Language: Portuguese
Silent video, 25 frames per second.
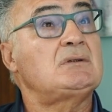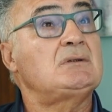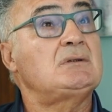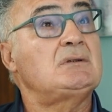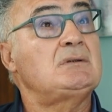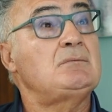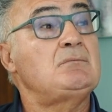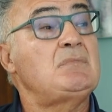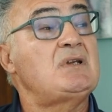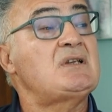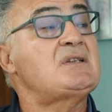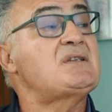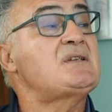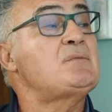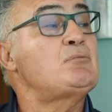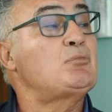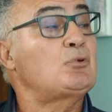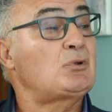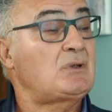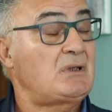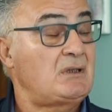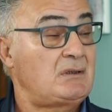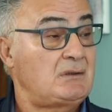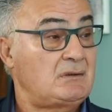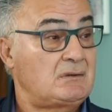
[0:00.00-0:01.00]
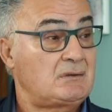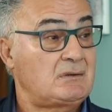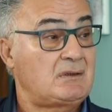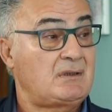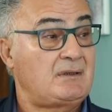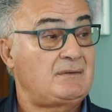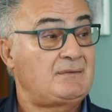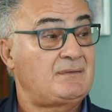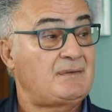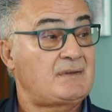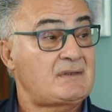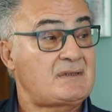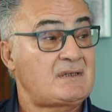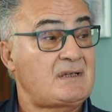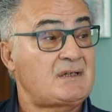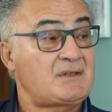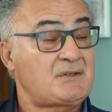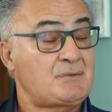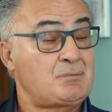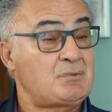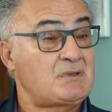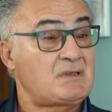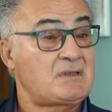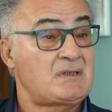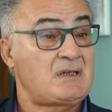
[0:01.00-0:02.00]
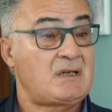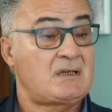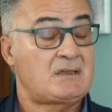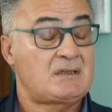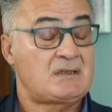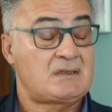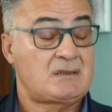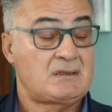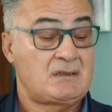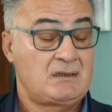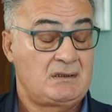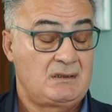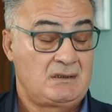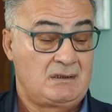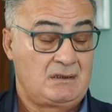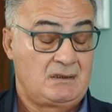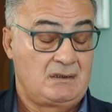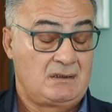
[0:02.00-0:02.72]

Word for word: eh, menos importante quem faz artes marciais.